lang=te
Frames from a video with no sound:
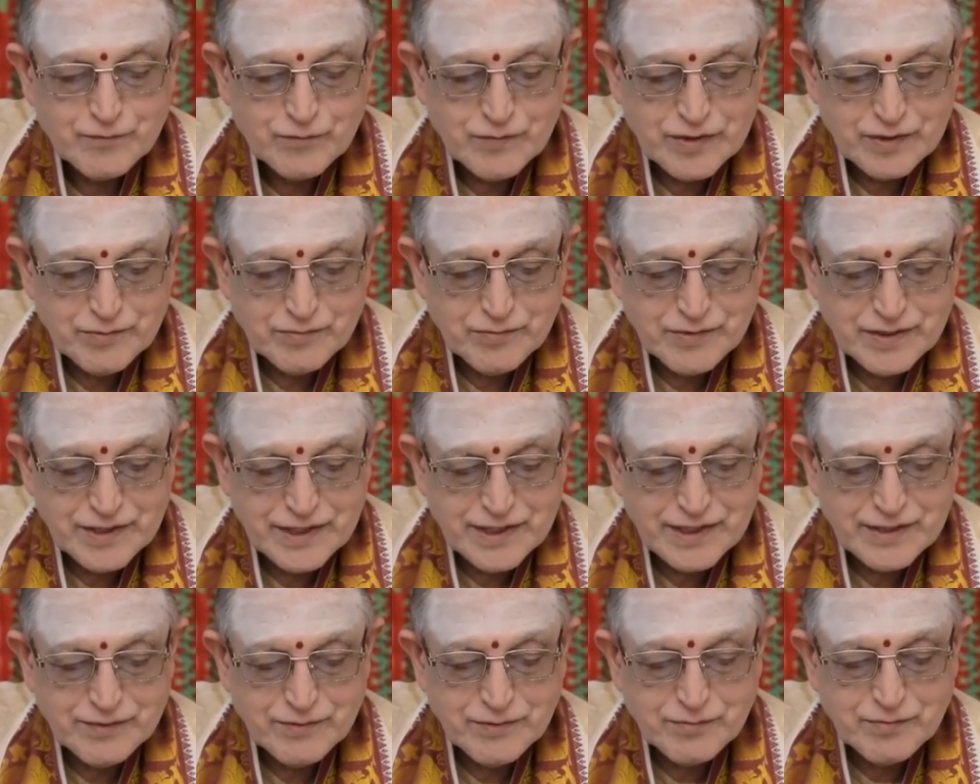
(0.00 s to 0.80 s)
మరి
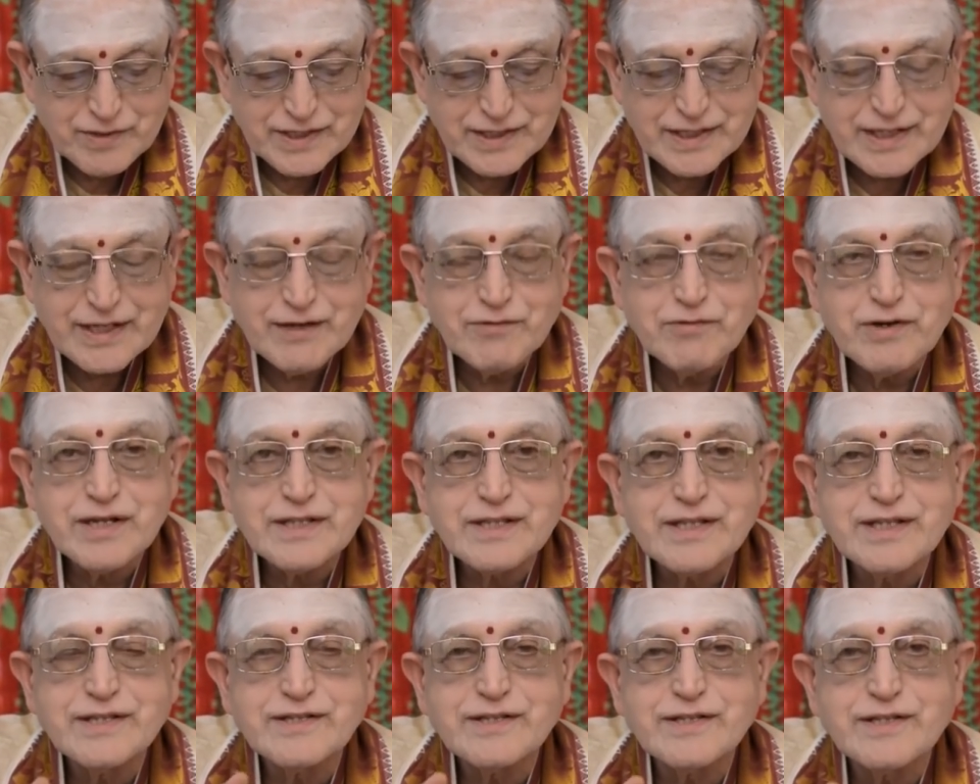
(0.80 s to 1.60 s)
మీరేమో పెద్దగా
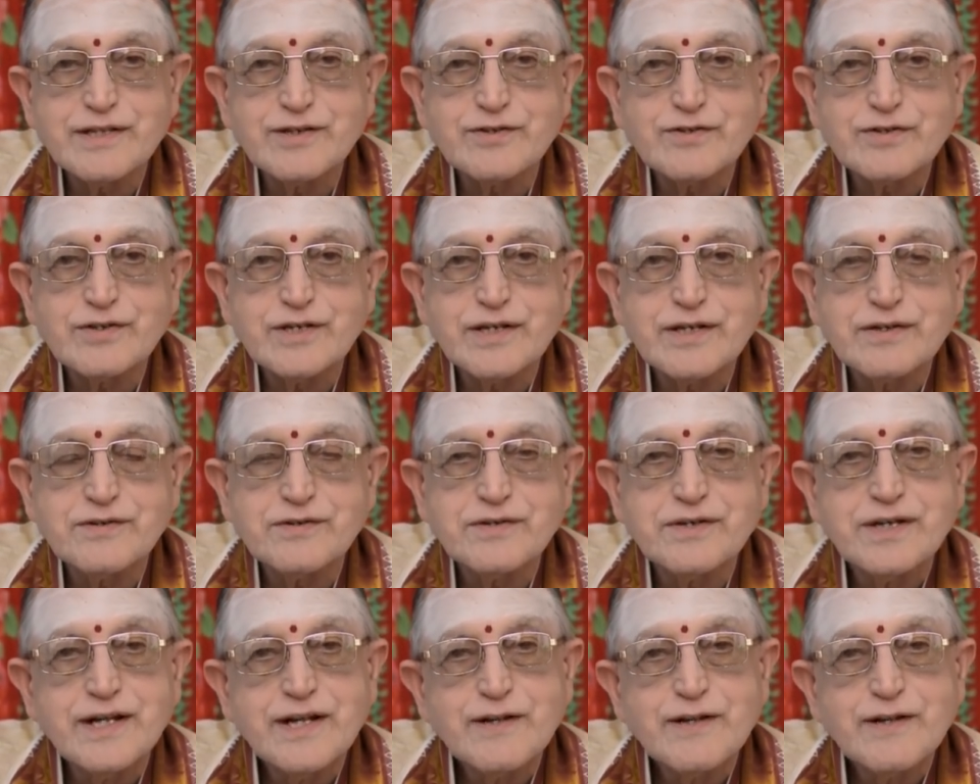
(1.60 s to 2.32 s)
వర్తించదంటున్నారు